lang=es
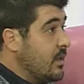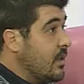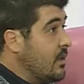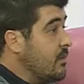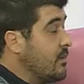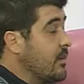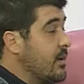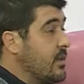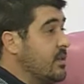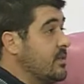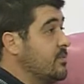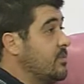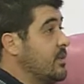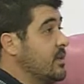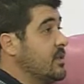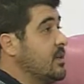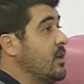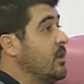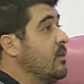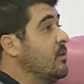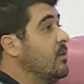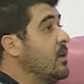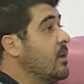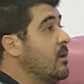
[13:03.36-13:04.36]
el viernes
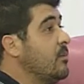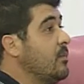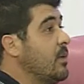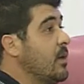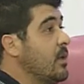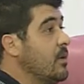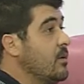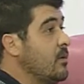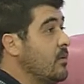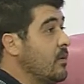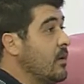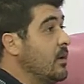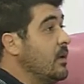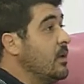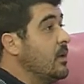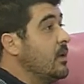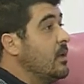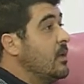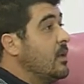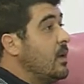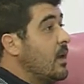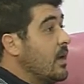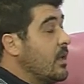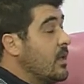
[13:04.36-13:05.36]
pasado en el Pleno,
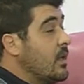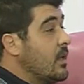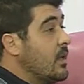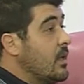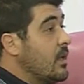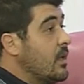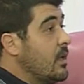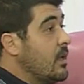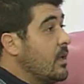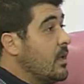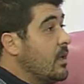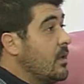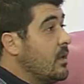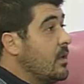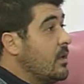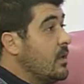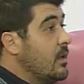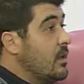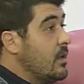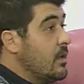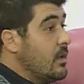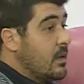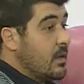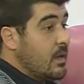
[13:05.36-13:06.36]
allí en
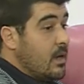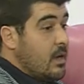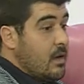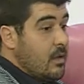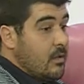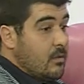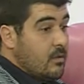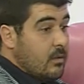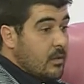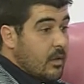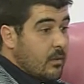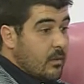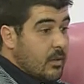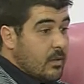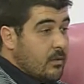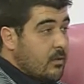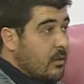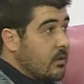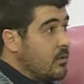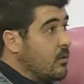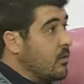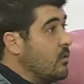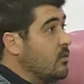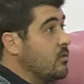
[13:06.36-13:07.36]
el Ayuntamiento,
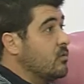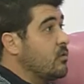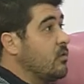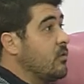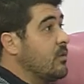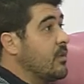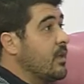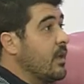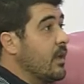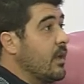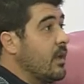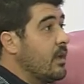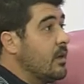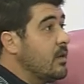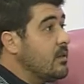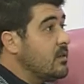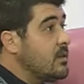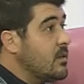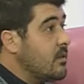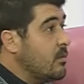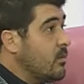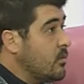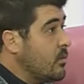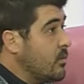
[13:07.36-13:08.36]
a todos los concejales.
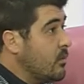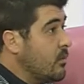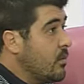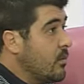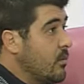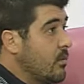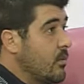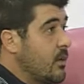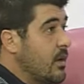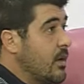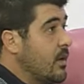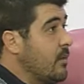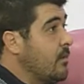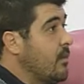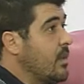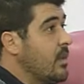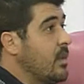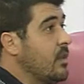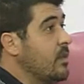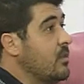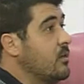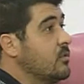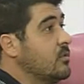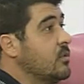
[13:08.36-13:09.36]
Se votó por
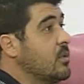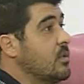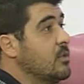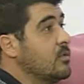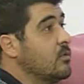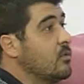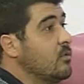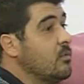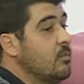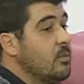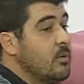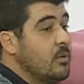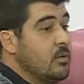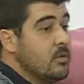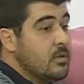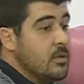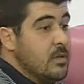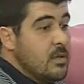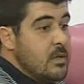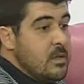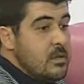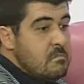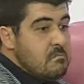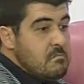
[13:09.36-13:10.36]
unanimidad de los tres grupos
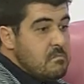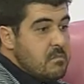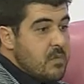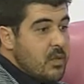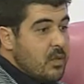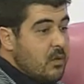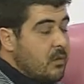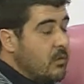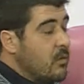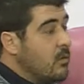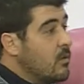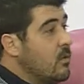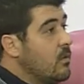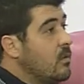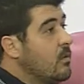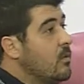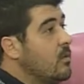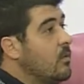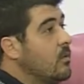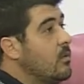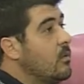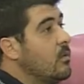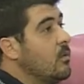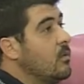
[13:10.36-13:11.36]
y
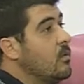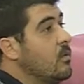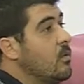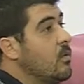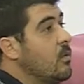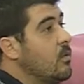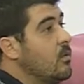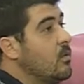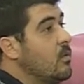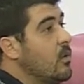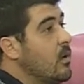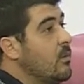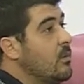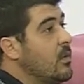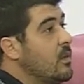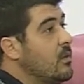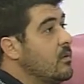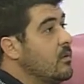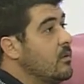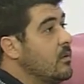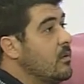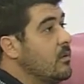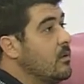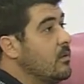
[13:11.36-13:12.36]
no, no, no, ha
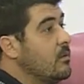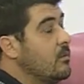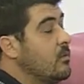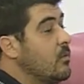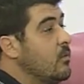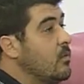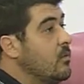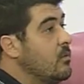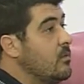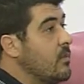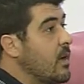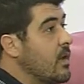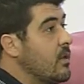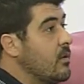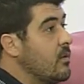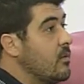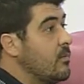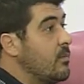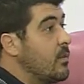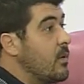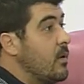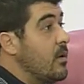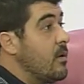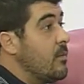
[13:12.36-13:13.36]
habido ningún mayor
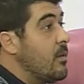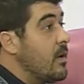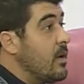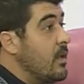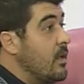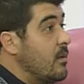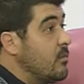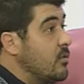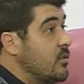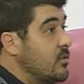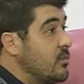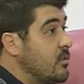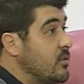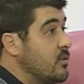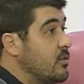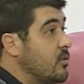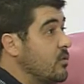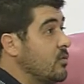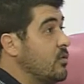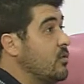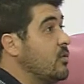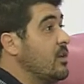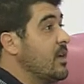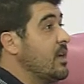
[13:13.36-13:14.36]
problema y hemos visto
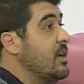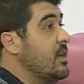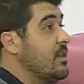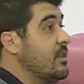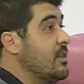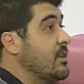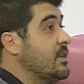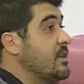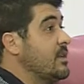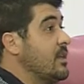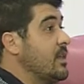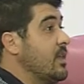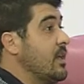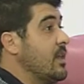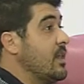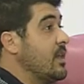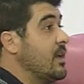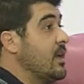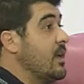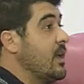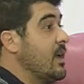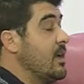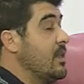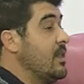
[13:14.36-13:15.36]
toda la necesidad de
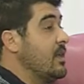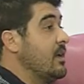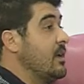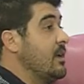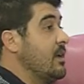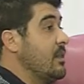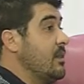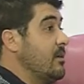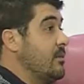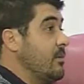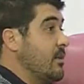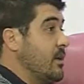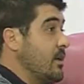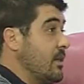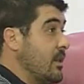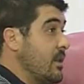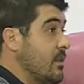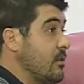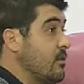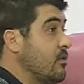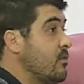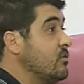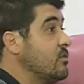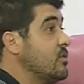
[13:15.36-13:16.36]
que hay de que de
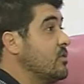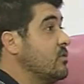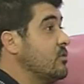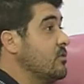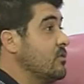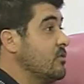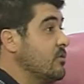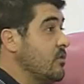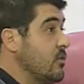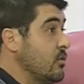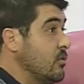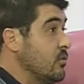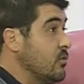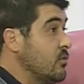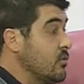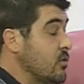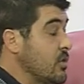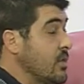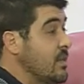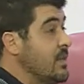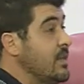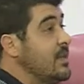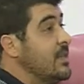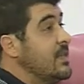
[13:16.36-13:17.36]
verdad todos estos fondos
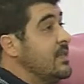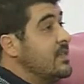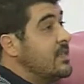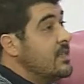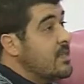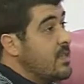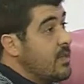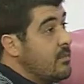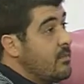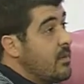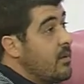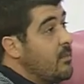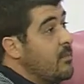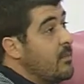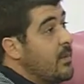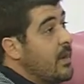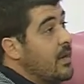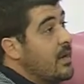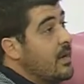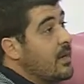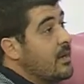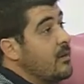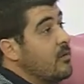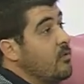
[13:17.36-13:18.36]
sirvan
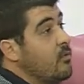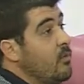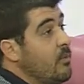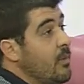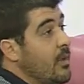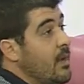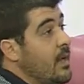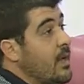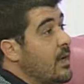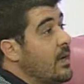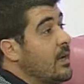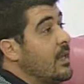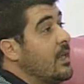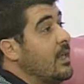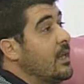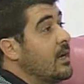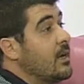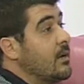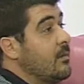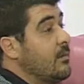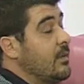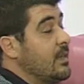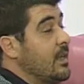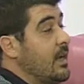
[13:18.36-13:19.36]
para recuperar y
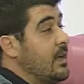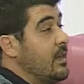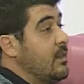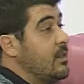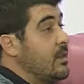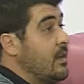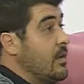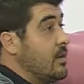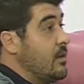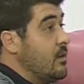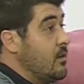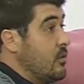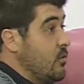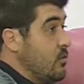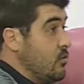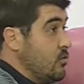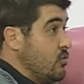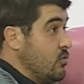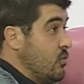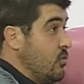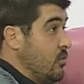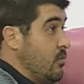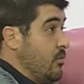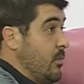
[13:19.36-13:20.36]
revitalizar no
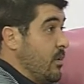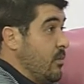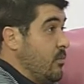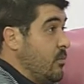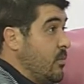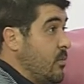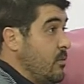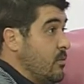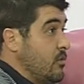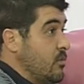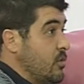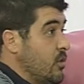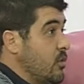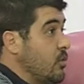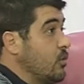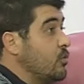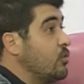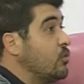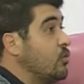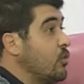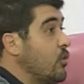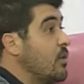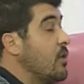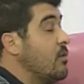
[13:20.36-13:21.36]
solo mi pueblo, sino
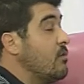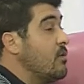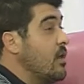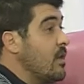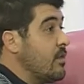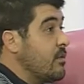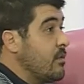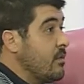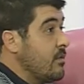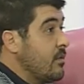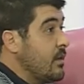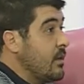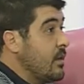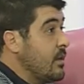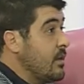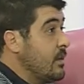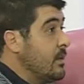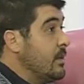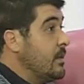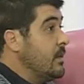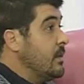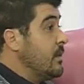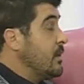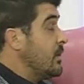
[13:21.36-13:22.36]
toda una zona
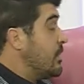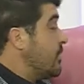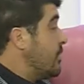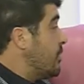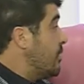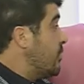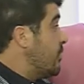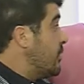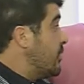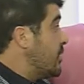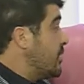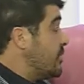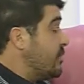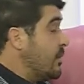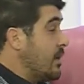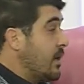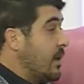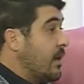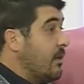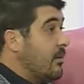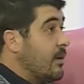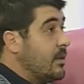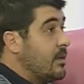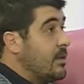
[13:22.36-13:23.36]
que, como te
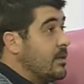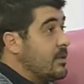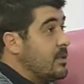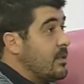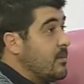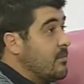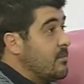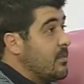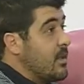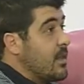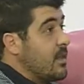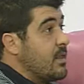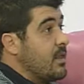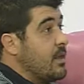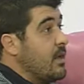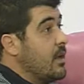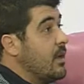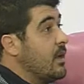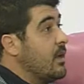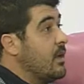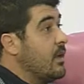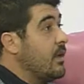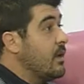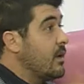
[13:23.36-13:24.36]
explicaba antes,
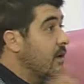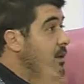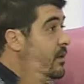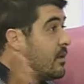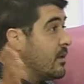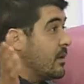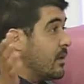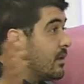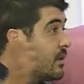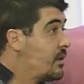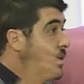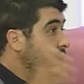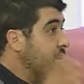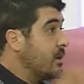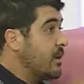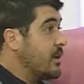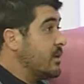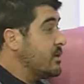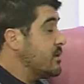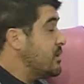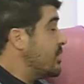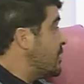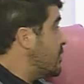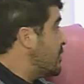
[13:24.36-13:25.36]
empieza ya en
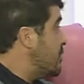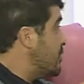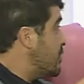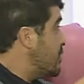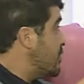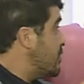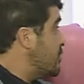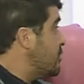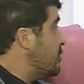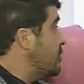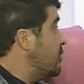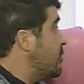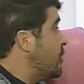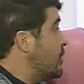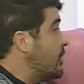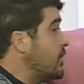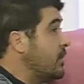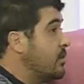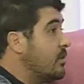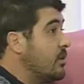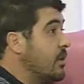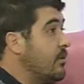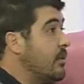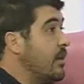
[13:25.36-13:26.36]
Castellón, un
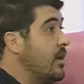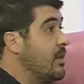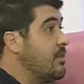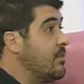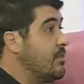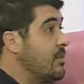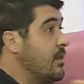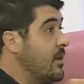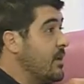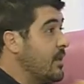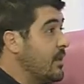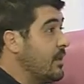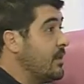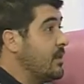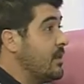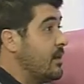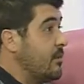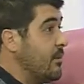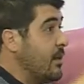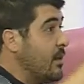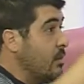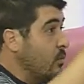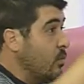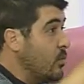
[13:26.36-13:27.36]
poquito de Valencia y
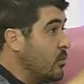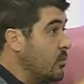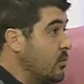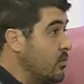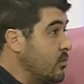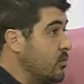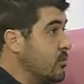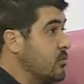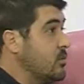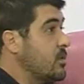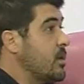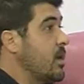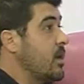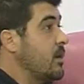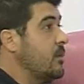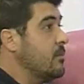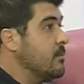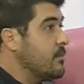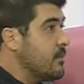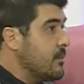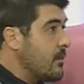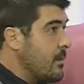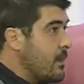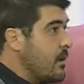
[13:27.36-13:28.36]
termina en Burgos. O sea,
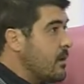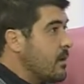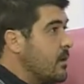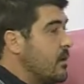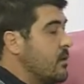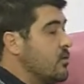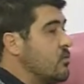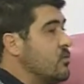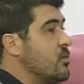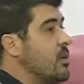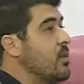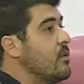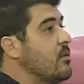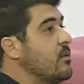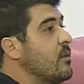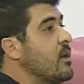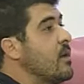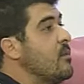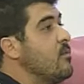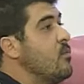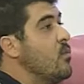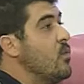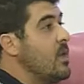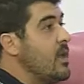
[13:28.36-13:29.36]
que es una zona
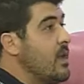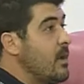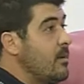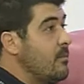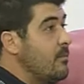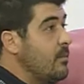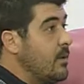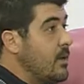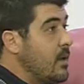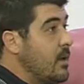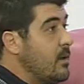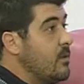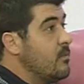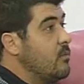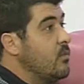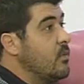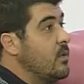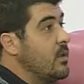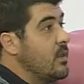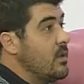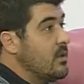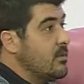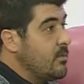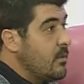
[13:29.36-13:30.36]
muy amplia,
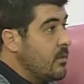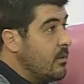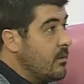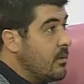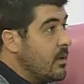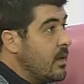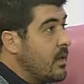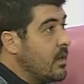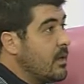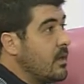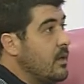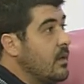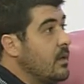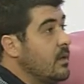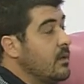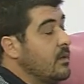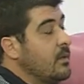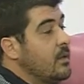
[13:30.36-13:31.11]
muy despoblada,